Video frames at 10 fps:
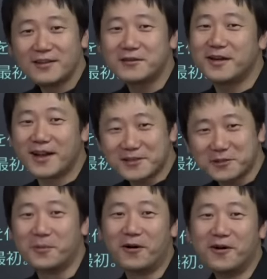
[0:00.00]
言わない
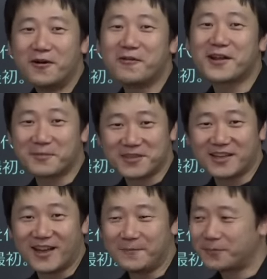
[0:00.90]
人も多いかもしれない